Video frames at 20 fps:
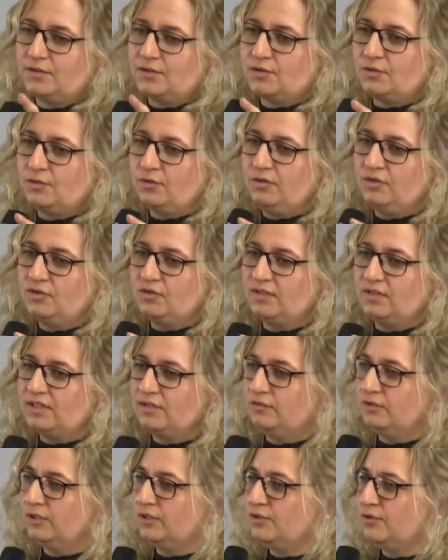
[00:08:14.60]
Zurück zu der
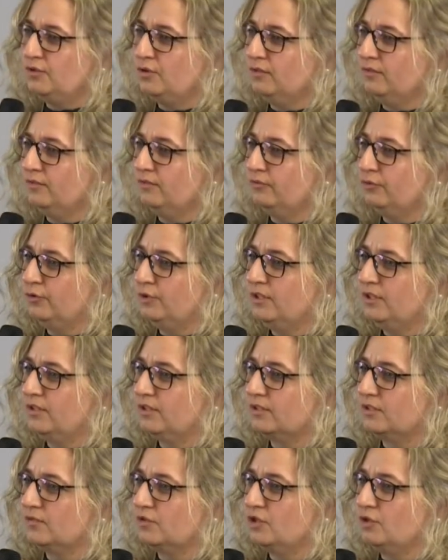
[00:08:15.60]
Situation, wo
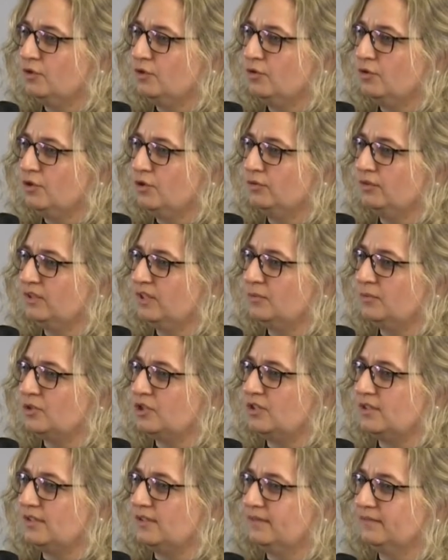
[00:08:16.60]
ich zwischen Küche und Treppe
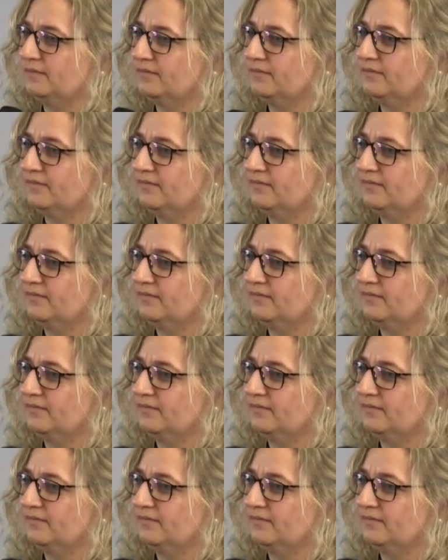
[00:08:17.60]
stehe.